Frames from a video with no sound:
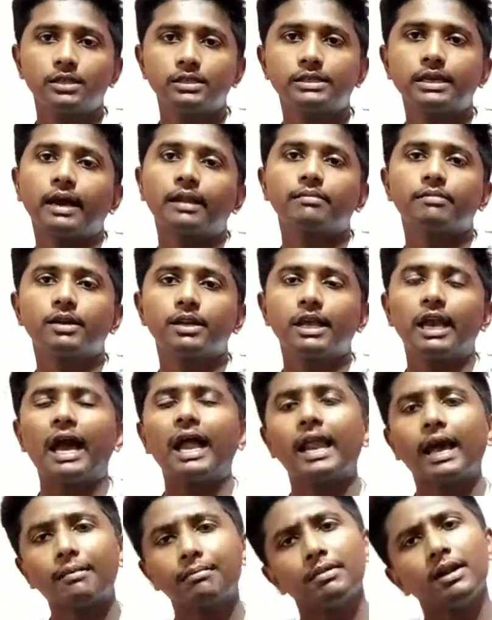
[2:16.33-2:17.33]
জানবেন
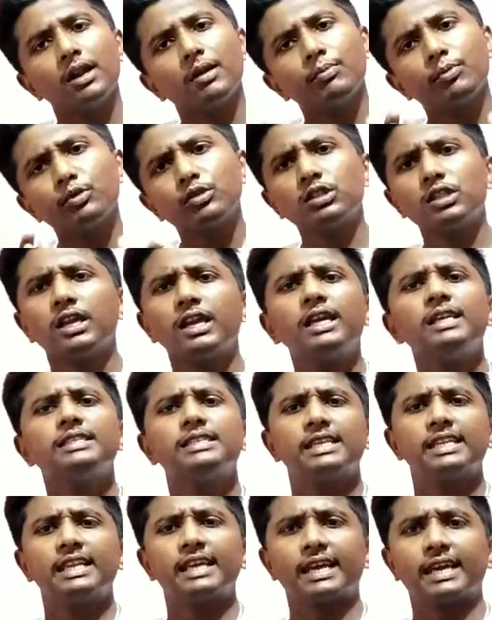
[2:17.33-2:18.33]
আর আপনারা প্রত্যেকেই
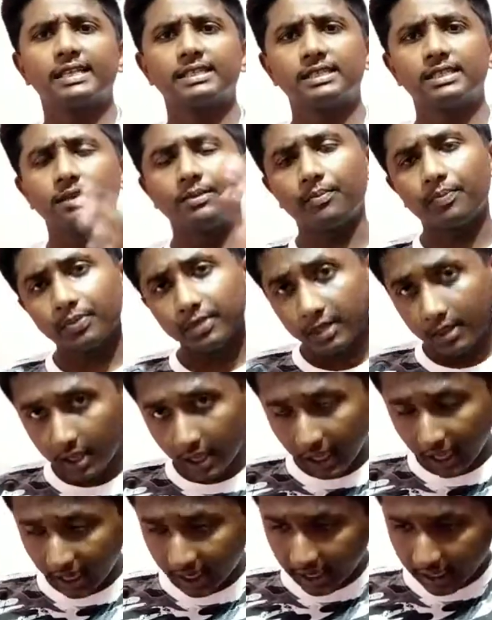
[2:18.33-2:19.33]
জেনে গেছেন যে
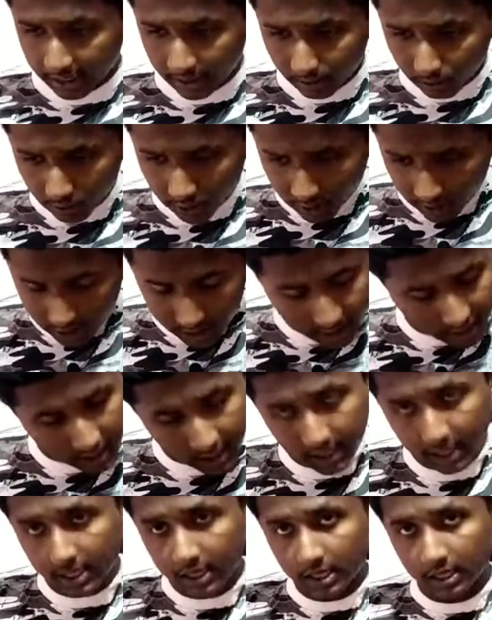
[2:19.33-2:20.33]
এটা যেমন
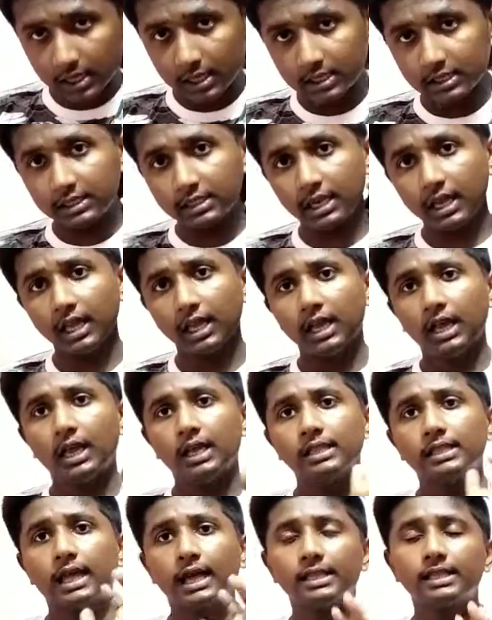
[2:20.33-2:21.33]
ঠিক যে
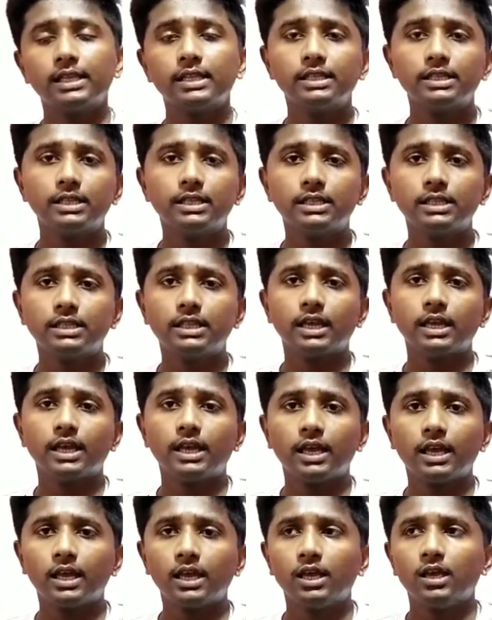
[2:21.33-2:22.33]
তাদের দিক
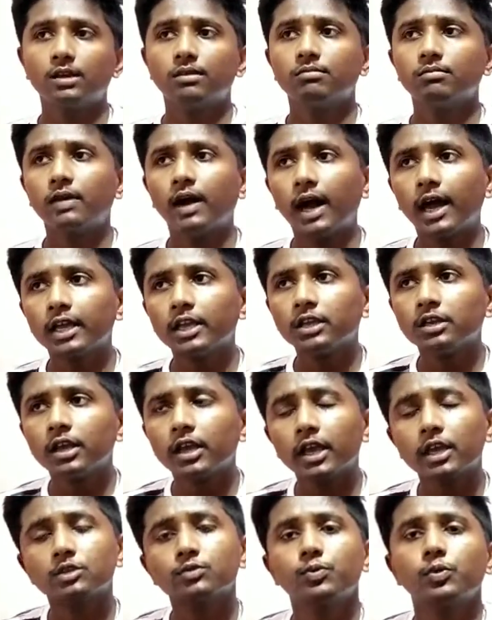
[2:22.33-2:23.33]
থেকে ভাই
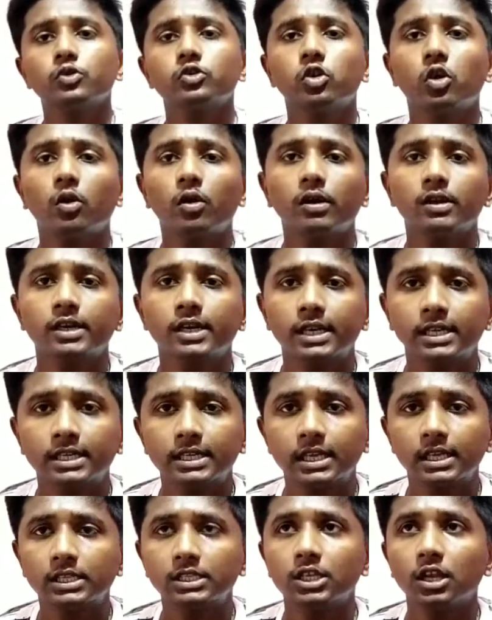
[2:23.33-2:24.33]
এক্সপোজ হওয়াটা
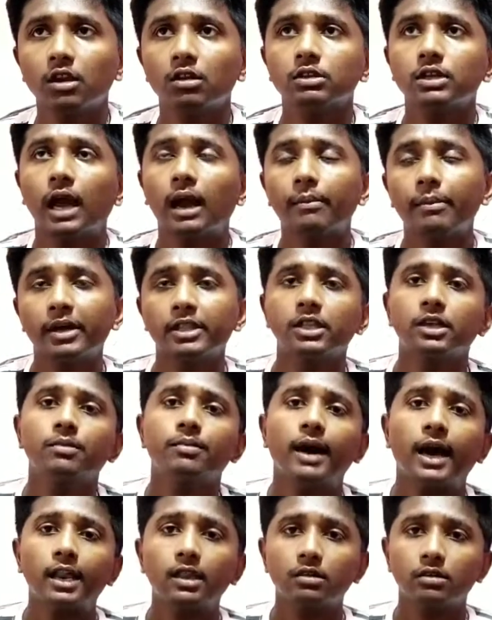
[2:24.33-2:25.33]
ঠিক ছিল যে আমাদের
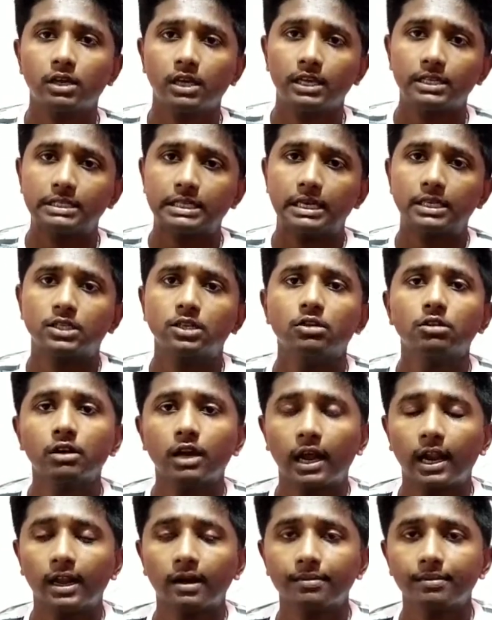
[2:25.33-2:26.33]
ভালো কে চাইছিল
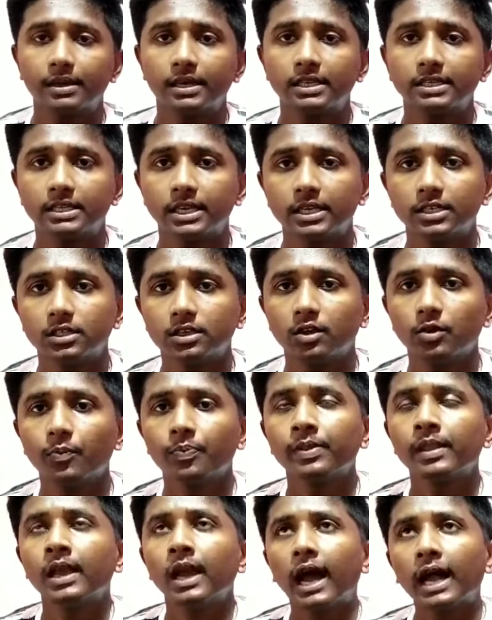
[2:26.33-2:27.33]
খারাপ কে চাইছিল
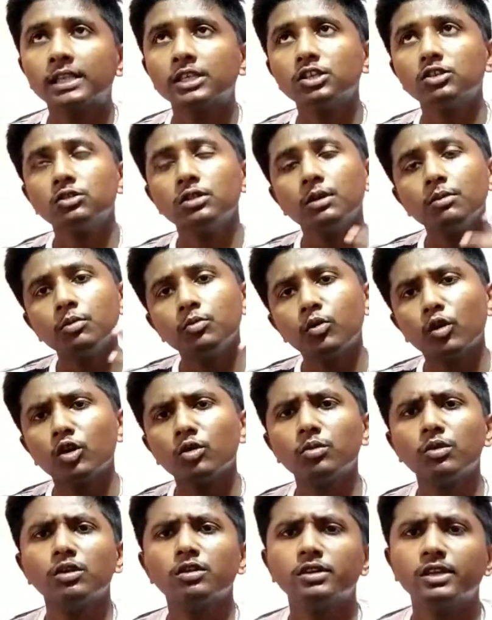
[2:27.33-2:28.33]
আজকে যদি আমি বড়
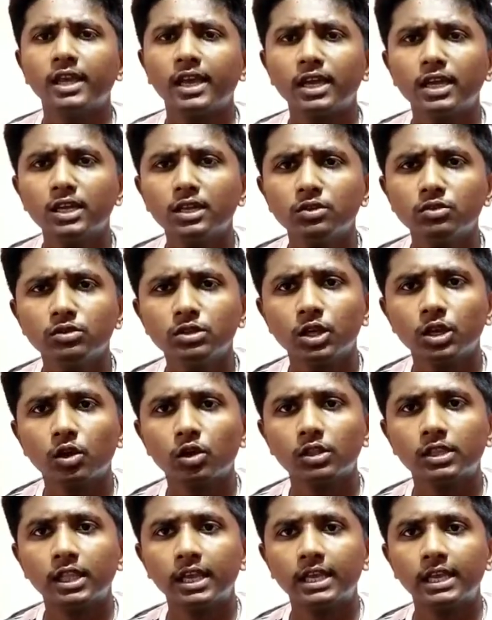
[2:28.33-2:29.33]
বড় টেক নিউজের
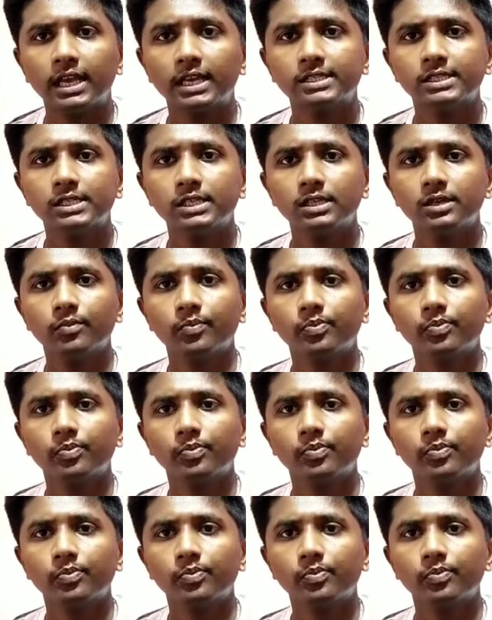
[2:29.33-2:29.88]
কথাই আসি